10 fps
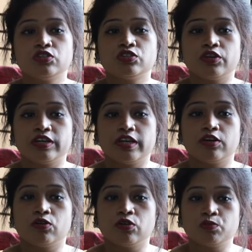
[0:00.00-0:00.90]
শরীরের
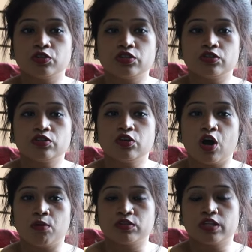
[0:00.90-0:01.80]
রোগ প্রতিরোধ
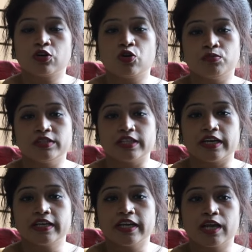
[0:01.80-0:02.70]
ক্ষমতা কমে
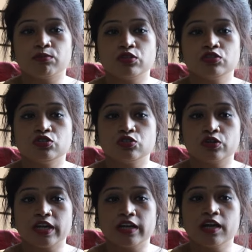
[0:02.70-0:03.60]
যায় এবং
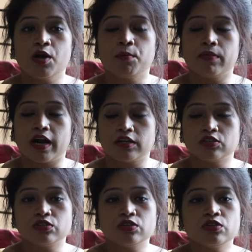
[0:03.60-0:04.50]
চোখের
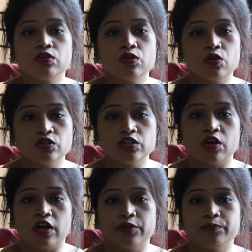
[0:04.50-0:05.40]
মারাত্মক ক্ষতি
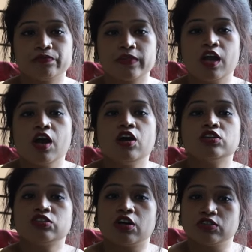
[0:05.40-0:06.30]
হয়
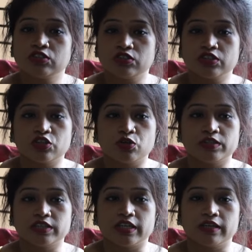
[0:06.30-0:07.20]
স্মরণশক্তি
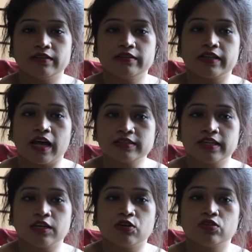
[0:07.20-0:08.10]
কমে যায়
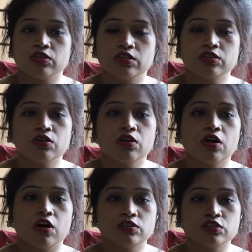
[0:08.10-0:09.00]
তাছাড়া অতিরিক্ত
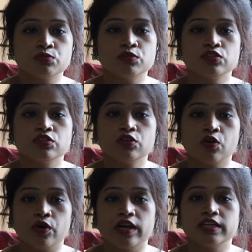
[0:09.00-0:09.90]
হস্তমৈথুন
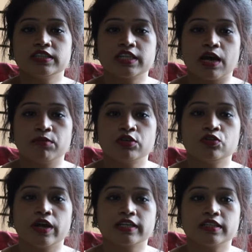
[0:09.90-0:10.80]
করলে সামান্য
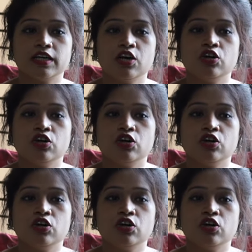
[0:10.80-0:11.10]
একটা